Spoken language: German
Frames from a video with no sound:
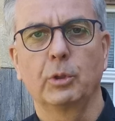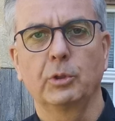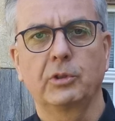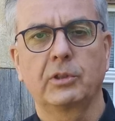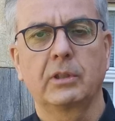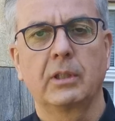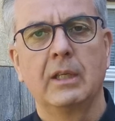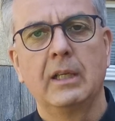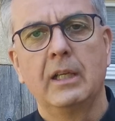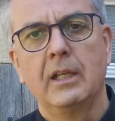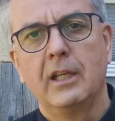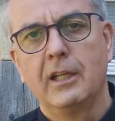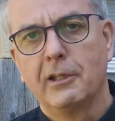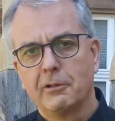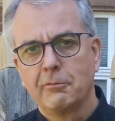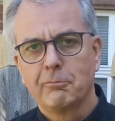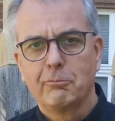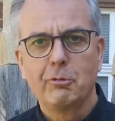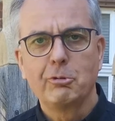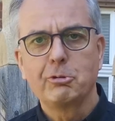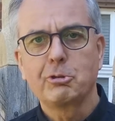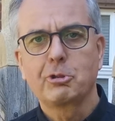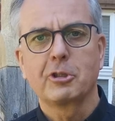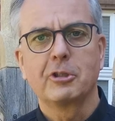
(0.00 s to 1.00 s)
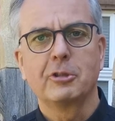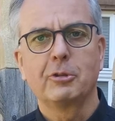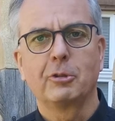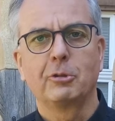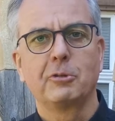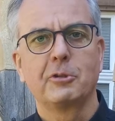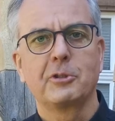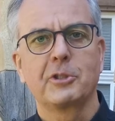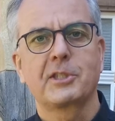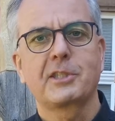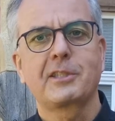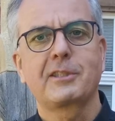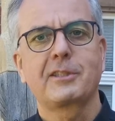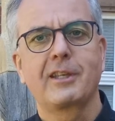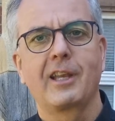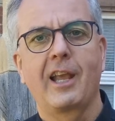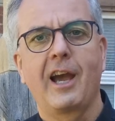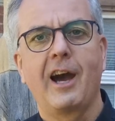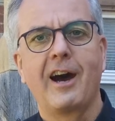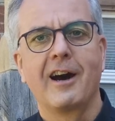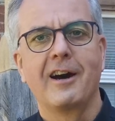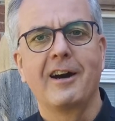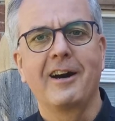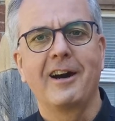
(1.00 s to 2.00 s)
muss. Ich wünsche uns
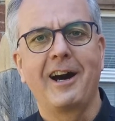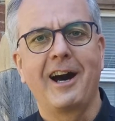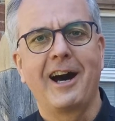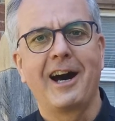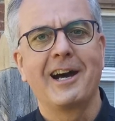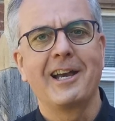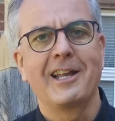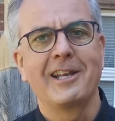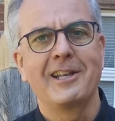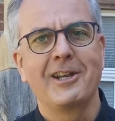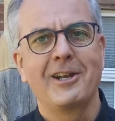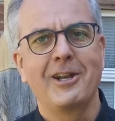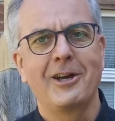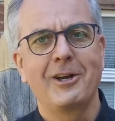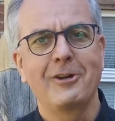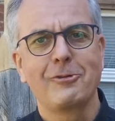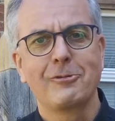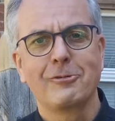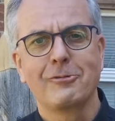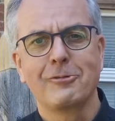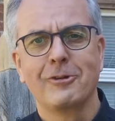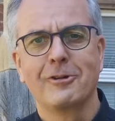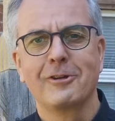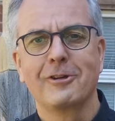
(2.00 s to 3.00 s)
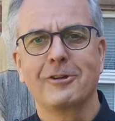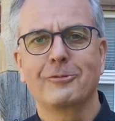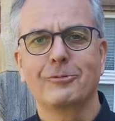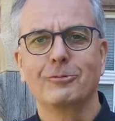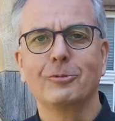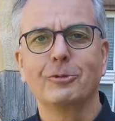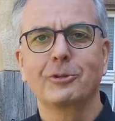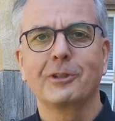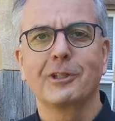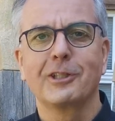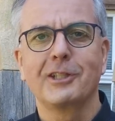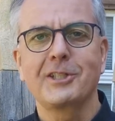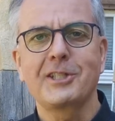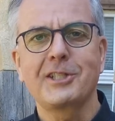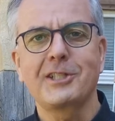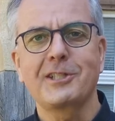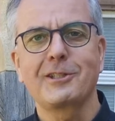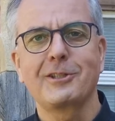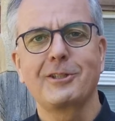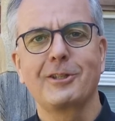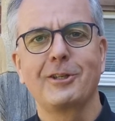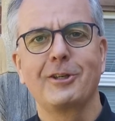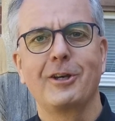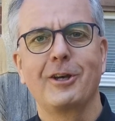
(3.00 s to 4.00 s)
ja ein
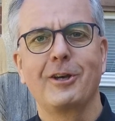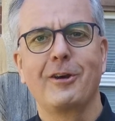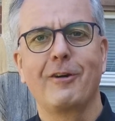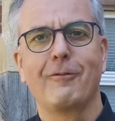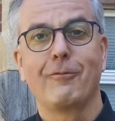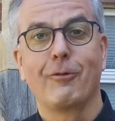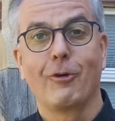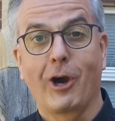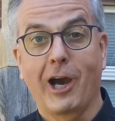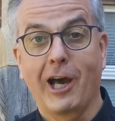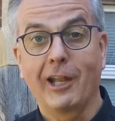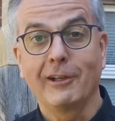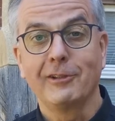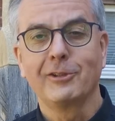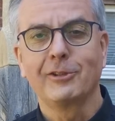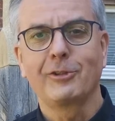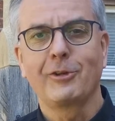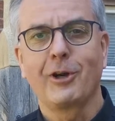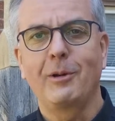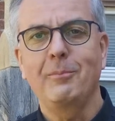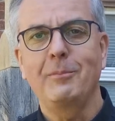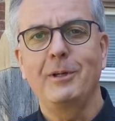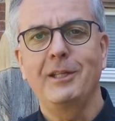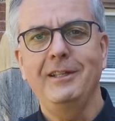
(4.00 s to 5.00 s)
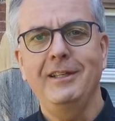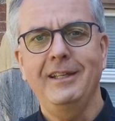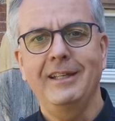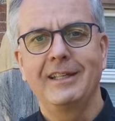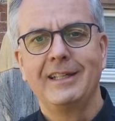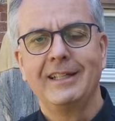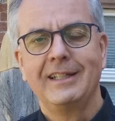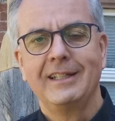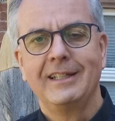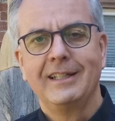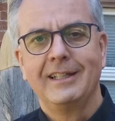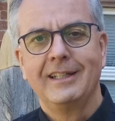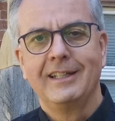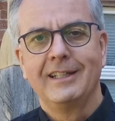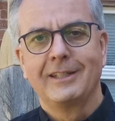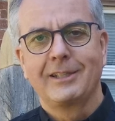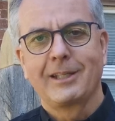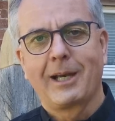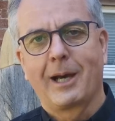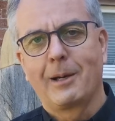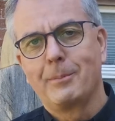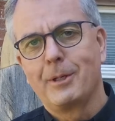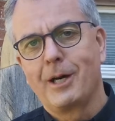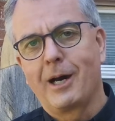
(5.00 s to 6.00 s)
gutes Vorankommen.
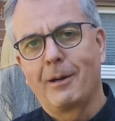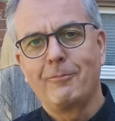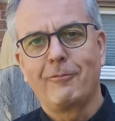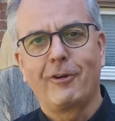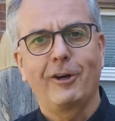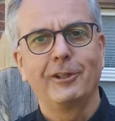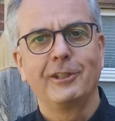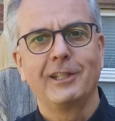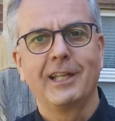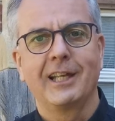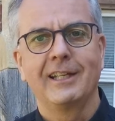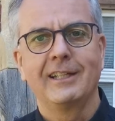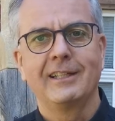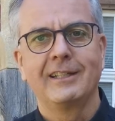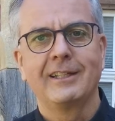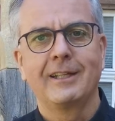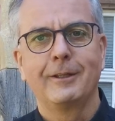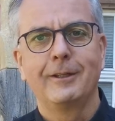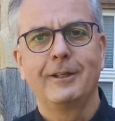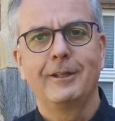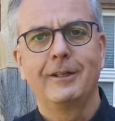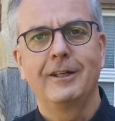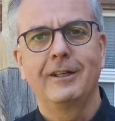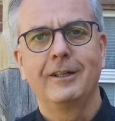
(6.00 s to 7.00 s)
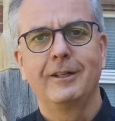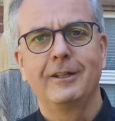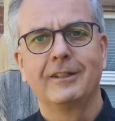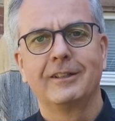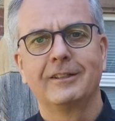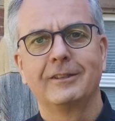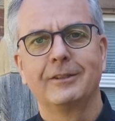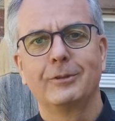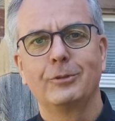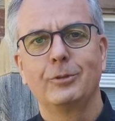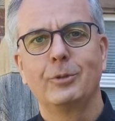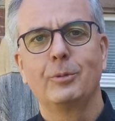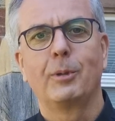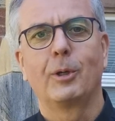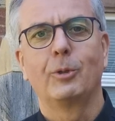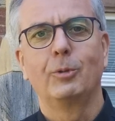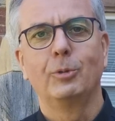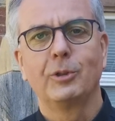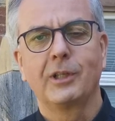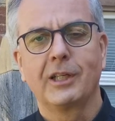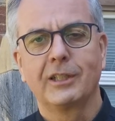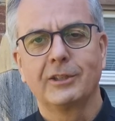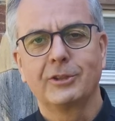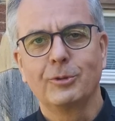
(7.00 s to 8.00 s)
Ich habe am Wochenende über
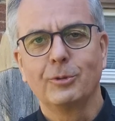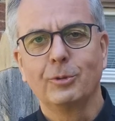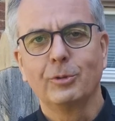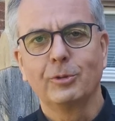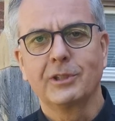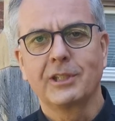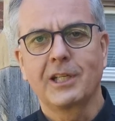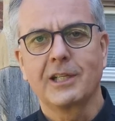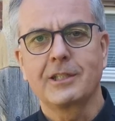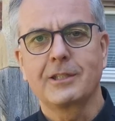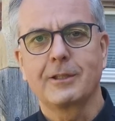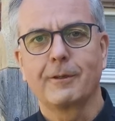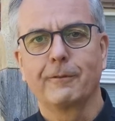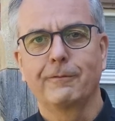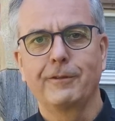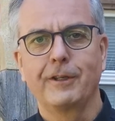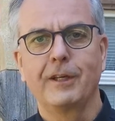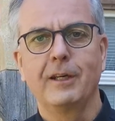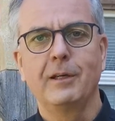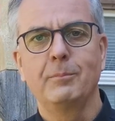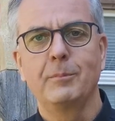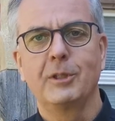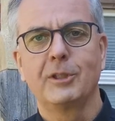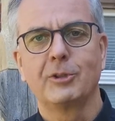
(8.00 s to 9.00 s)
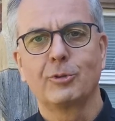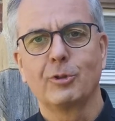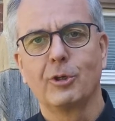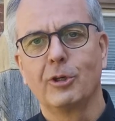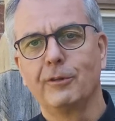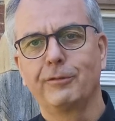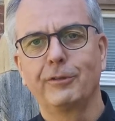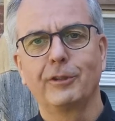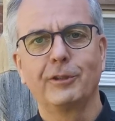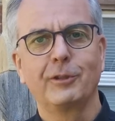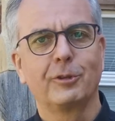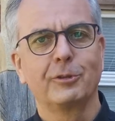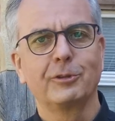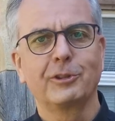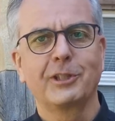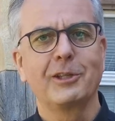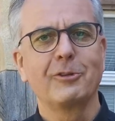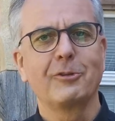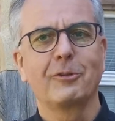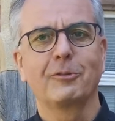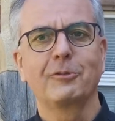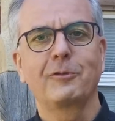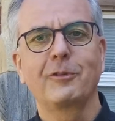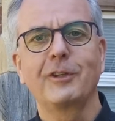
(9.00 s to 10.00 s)
100 Jugendliche firmen dürfen und
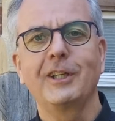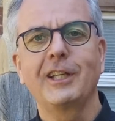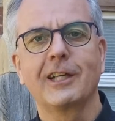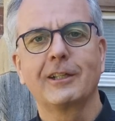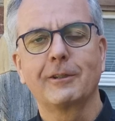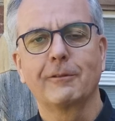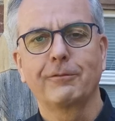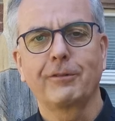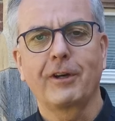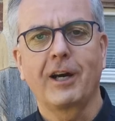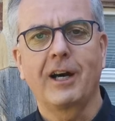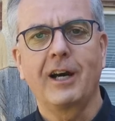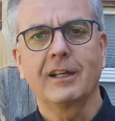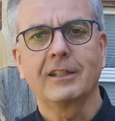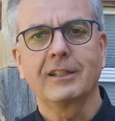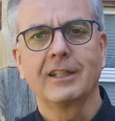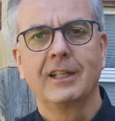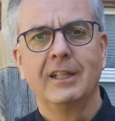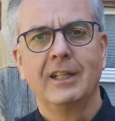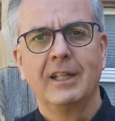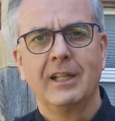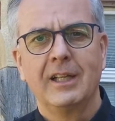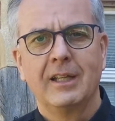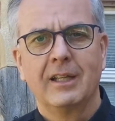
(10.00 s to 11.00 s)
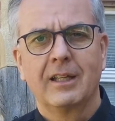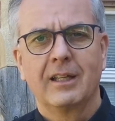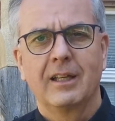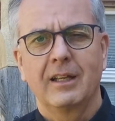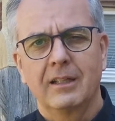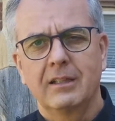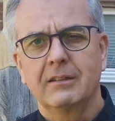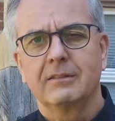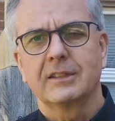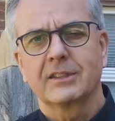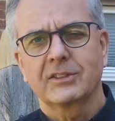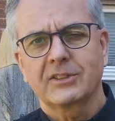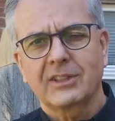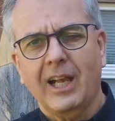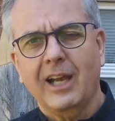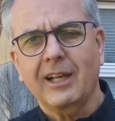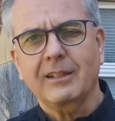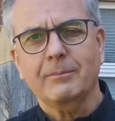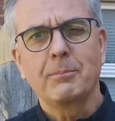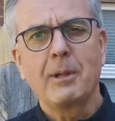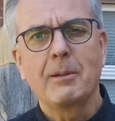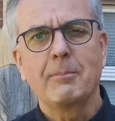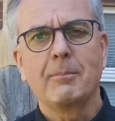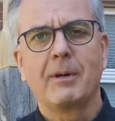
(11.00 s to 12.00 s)
hin und wieder gefragt, äh,
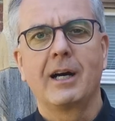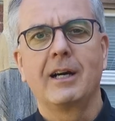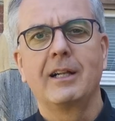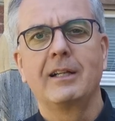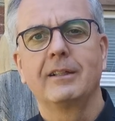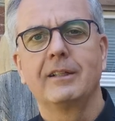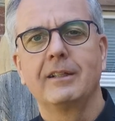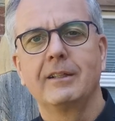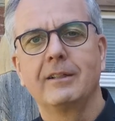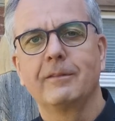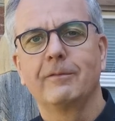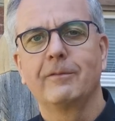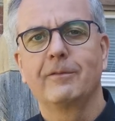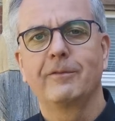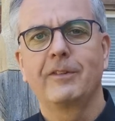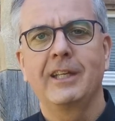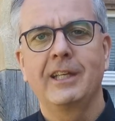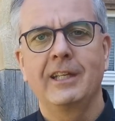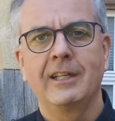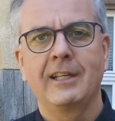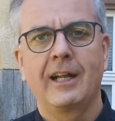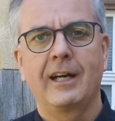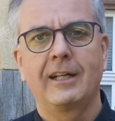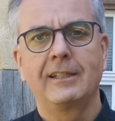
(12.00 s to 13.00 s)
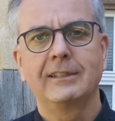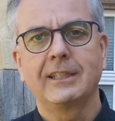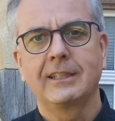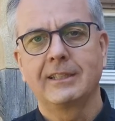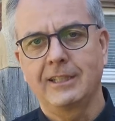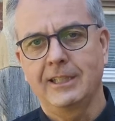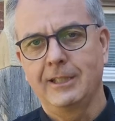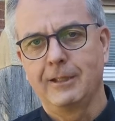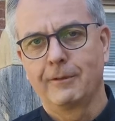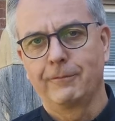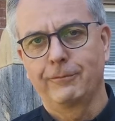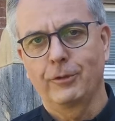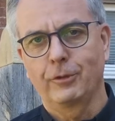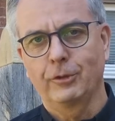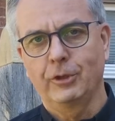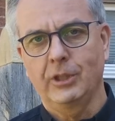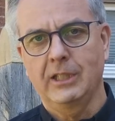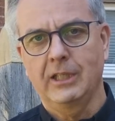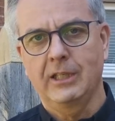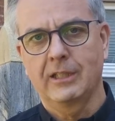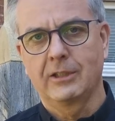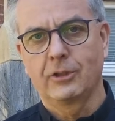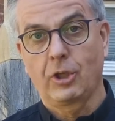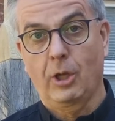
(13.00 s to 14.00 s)
sagt mir mal, wen haltet ihr für
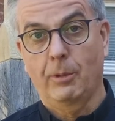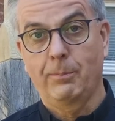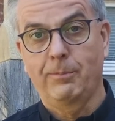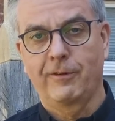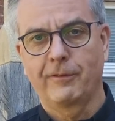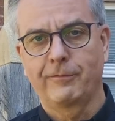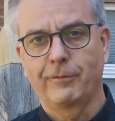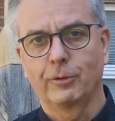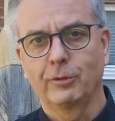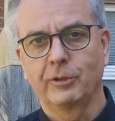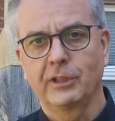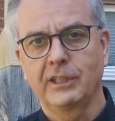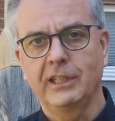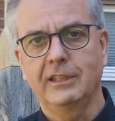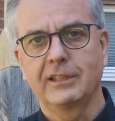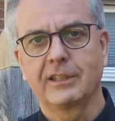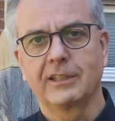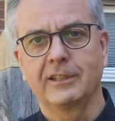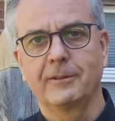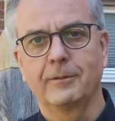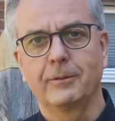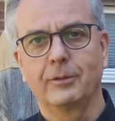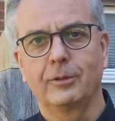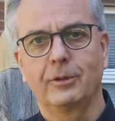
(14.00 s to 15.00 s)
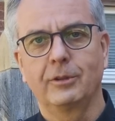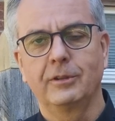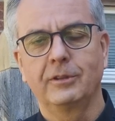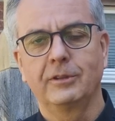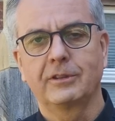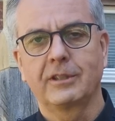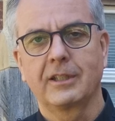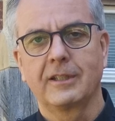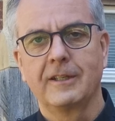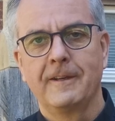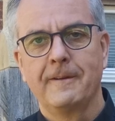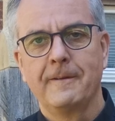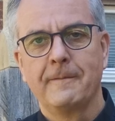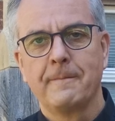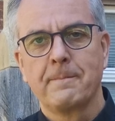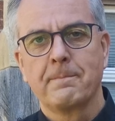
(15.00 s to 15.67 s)
die Top-Favoriten? Und